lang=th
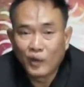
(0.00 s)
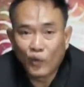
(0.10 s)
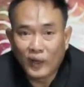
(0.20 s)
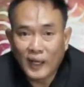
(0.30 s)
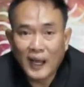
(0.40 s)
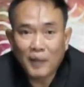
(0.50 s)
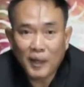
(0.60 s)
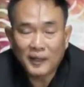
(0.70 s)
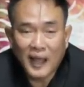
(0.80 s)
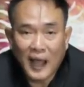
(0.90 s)
ส่วนเคล็ดลับ
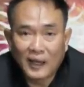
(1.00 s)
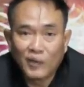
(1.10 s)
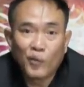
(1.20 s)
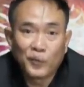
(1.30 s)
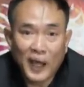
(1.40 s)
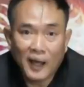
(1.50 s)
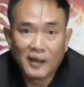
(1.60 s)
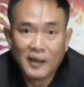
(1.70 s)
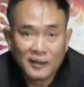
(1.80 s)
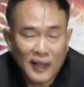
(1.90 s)
ต่าง ๆ เดี๋ยวผมจะ
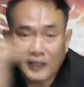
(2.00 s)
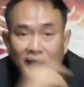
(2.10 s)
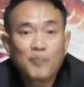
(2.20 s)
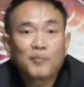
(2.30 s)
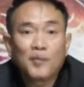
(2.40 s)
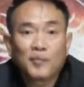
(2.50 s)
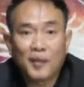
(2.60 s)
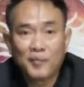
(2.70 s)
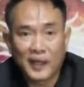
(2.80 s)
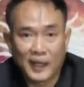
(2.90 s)
จัดคลิปเต็
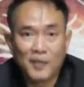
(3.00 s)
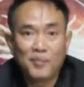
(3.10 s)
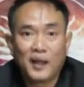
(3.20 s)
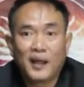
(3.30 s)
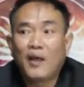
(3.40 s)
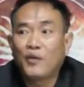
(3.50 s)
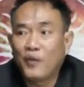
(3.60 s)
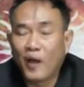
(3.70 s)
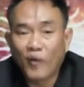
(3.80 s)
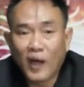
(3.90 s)
มๆหนึ่งคลิปเลยเล่าให้
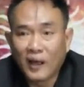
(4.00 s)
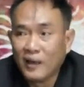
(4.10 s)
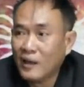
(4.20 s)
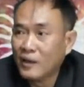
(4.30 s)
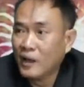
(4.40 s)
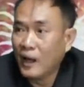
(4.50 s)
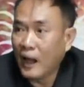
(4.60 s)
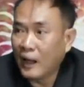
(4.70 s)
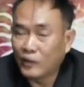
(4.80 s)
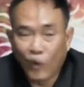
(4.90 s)
ฟังว่า
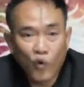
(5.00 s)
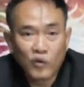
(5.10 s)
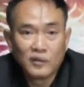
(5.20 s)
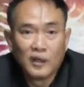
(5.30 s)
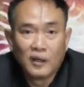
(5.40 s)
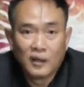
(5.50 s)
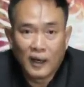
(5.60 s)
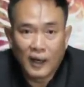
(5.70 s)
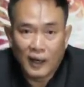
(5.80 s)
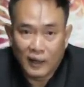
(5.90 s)
ธง
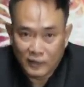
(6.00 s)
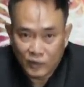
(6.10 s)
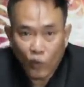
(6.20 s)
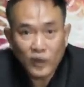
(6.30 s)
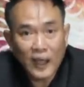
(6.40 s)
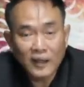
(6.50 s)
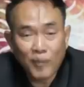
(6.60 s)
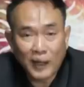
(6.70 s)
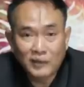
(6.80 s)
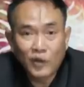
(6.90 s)
ธงชัยสะ
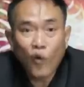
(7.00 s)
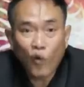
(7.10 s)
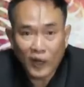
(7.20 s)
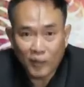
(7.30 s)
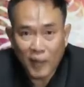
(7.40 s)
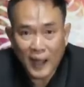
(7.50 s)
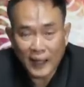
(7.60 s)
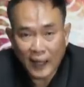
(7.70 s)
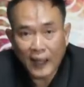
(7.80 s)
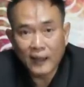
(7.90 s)
บัดโชคเนี่ยมา
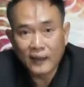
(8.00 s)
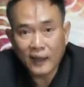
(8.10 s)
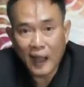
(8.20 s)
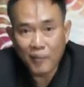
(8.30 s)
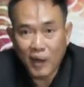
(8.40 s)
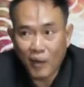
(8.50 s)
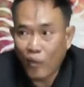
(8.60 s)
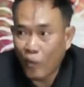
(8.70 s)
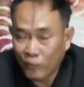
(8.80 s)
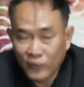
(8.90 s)
ยังไงนะครับ แล้ว
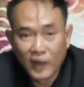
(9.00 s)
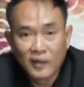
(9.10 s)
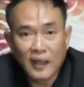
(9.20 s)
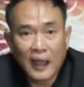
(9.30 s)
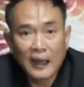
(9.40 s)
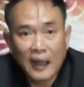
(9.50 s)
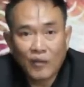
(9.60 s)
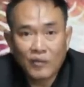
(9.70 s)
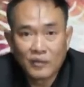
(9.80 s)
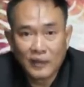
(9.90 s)
ผมใช้แล้ว
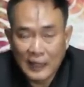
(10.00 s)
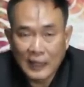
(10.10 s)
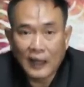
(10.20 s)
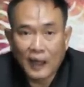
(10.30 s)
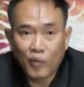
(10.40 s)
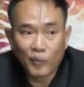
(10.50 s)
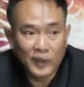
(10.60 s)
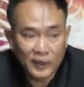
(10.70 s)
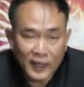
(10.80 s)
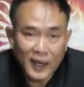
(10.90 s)
ดียังไงผม
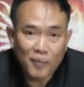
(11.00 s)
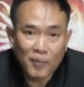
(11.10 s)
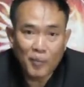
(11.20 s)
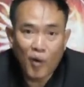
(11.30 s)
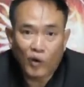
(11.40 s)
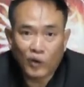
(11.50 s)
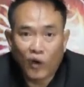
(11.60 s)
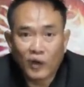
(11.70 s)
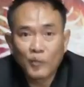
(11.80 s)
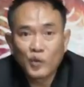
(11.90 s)
ถึงได้นำมาบอกต่อ
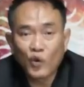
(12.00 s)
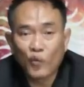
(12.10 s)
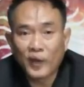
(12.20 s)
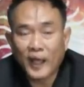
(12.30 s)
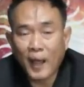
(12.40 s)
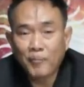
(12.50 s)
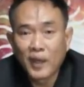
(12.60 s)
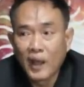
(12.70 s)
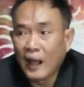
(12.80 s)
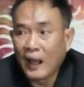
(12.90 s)
ท่านผู้ชมนะครับ
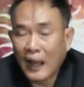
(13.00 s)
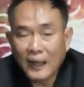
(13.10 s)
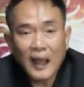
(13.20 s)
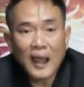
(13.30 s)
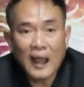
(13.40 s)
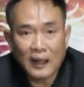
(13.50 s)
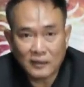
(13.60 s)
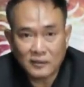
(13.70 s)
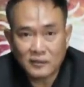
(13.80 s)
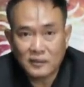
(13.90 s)
รายได้หัก
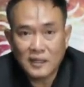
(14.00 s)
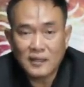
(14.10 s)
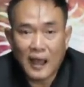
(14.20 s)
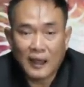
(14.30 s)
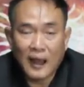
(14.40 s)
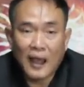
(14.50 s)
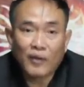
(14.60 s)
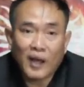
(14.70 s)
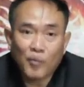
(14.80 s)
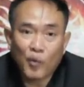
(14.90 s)
ที่จ่ายแล้ว
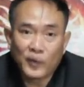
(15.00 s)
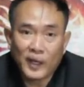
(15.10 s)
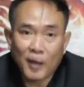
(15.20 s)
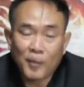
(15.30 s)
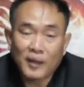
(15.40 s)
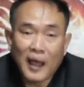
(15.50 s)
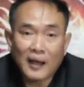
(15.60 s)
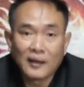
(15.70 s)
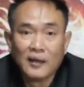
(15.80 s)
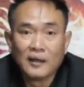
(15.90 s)
นะครับ ผมจะนำไปสร้าง
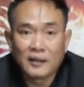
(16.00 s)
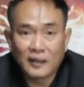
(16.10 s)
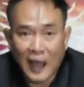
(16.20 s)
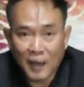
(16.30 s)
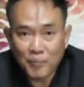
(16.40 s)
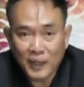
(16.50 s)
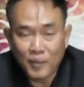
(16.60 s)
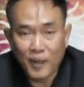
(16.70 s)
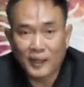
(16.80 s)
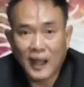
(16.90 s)
สถานปฏิ
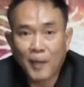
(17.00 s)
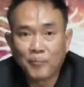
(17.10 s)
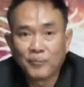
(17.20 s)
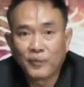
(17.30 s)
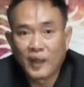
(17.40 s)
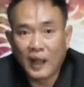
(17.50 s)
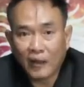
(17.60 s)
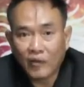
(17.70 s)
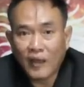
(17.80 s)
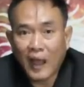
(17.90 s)
บัติธรรม แล้ว
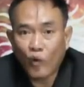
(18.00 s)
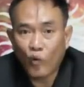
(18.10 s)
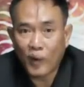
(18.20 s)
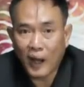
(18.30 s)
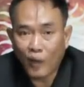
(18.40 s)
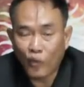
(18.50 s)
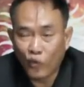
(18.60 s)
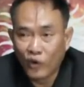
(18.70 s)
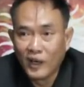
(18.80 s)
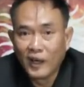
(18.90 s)
ก็สร้างองค์พระราหู
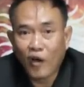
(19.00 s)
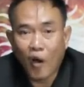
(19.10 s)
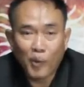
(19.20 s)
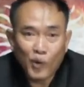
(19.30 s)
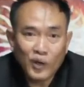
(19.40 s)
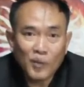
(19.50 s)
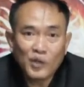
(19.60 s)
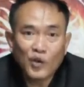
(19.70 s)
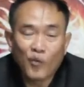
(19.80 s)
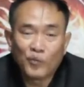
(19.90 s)
ขอบพระคุณท่าน
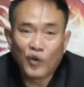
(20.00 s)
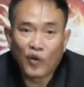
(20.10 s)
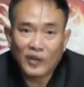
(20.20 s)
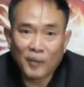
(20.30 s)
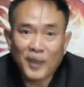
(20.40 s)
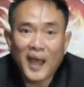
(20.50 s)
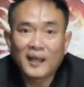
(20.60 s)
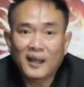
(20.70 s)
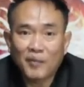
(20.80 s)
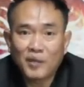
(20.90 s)
ผู้ชม2อสท่าน
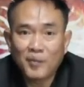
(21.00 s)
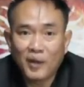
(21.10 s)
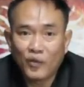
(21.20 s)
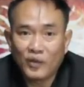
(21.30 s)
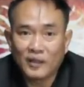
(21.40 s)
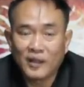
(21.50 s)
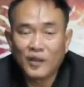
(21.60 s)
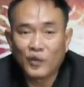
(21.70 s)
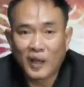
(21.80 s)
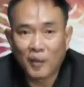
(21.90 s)
นะครับที่เป็นลูกศิษย์ที่
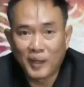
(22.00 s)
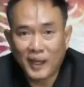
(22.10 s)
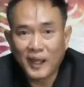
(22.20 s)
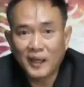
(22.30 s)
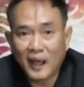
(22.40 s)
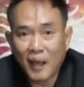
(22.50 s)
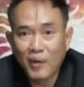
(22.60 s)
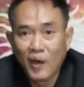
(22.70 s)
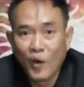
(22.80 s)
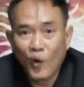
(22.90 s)
อยู่ต่างประเทศนะครับ
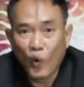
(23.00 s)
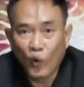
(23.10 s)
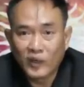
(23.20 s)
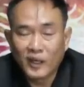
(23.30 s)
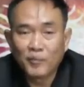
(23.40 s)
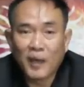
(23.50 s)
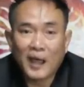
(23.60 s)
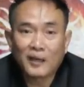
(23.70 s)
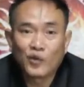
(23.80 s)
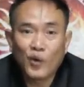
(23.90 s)
โอนเงินมา
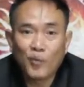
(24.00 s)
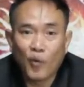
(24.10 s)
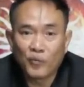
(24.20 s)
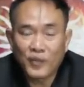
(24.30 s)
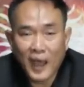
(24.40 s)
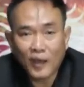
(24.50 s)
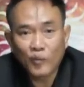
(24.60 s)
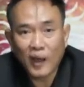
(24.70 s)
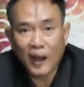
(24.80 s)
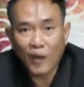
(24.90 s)
ช่วยผมสร้างอง
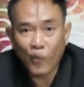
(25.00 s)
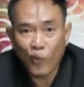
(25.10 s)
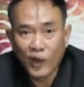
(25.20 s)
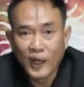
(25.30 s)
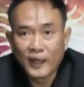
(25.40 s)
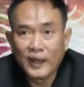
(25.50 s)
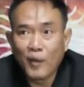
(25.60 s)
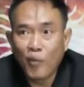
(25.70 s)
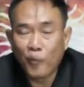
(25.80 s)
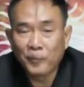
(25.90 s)
ค์พระราหูเดี๋ยว
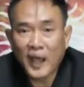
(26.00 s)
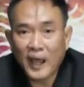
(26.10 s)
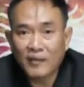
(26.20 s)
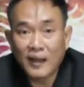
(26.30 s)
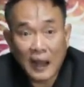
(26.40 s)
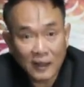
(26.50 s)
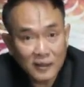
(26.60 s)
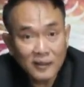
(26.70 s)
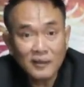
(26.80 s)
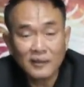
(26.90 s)
ผมจะสลัก
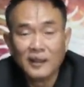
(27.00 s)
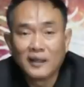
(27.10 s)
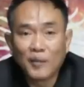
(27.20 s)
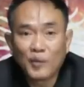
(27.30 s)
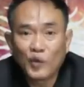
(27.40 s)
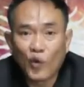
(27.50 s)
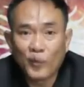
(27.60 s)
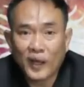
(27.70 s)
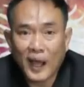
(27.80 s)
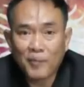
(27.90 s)
ชื่อท่านผู้ชม
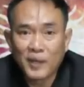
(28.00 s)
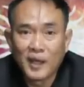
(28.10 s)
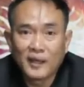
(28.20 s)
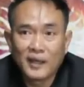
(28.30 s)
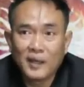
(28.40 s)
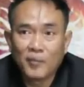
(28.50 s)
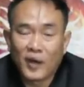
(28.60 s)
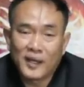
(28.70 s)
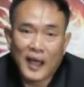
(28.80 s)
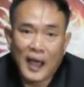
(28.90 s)
นะครับ ที่บ
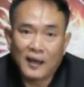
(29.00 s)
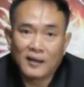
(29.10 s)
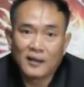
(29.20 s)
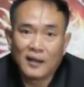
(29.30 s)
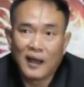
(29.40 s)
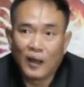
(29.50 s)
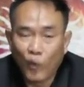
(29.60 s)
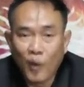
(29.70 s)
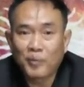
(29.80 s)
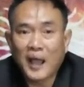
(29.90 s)
ริจาค
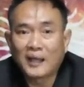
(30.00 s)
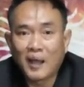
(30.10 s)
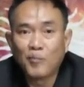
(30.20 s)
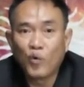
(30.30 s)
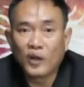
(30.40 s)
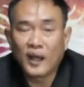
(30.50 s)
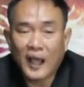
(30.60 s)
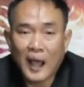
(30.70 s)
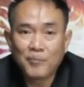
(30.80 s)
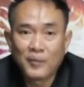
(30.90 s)
ร่วมกันทำบุญนะ
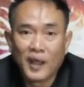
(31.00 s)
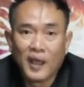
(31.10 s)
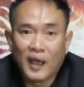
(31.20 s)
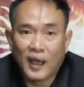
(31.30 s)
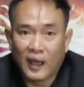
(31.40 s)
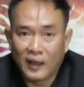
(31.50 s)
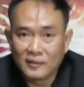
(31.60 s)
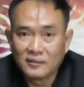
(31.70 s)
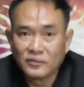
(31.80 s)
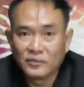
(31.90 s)
ครับ
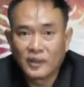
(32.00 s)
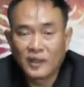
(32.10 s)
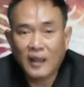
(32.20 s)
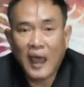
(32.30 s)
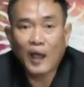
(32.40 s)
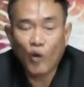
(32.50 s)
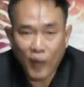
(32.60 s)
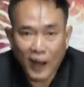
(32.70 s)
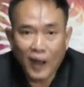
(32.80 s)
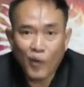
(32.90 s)
สร้างองค์
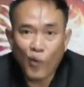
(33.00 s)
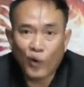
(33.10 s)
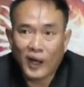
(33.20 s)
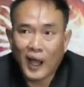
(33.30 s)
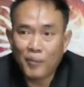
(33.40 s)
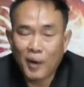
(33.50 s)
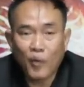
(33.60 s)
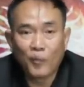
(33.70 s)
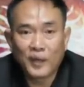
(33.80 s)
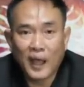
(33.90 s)
พระราหูนะครับแล้ว
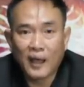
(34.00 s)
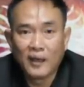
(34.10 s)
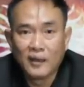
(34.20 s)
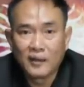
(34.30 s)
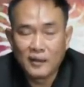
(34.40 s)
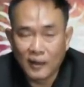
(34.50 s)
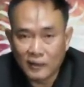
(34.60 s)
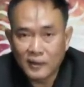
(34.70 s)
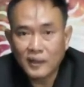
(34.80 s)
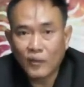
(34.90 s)
ผมจะเขียน
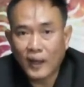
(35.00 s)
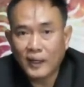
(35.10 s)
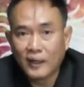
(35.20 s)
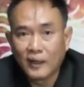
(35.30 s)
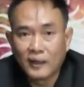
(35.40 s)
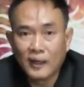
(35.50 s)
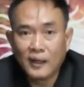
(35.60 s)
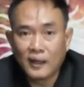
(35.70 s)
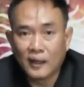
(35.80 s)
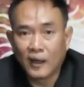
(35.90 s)
ชื่อไว้ที่
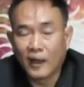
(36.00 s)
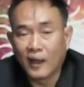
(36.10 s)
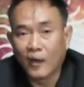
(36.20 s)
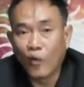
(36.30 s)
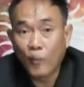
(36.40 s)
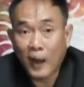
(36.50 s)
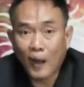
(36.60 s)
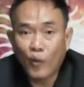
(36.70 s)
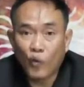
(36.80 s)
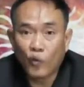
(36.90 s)
องค์พระ
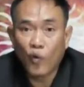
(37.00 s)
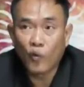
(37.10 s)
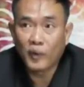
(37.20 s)
ราหู อง